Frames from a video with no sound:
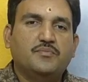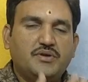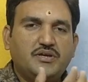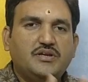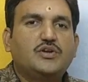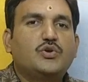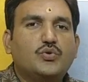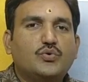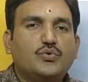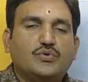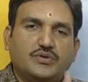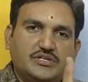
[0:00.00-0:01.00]
మీ ఇంట్లో
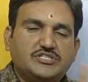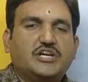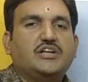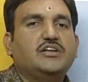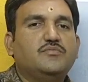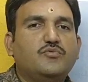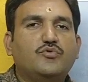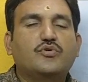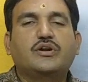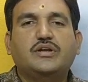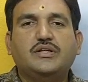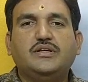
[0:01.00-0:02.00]
ఈశాన్యంలో
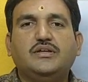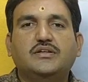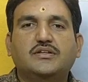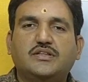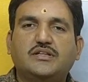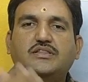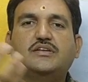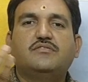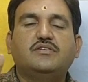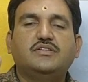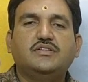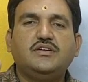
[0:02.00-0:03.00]
ఒకటి దాని
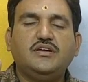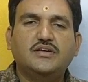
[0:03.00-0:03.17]
తర్వాత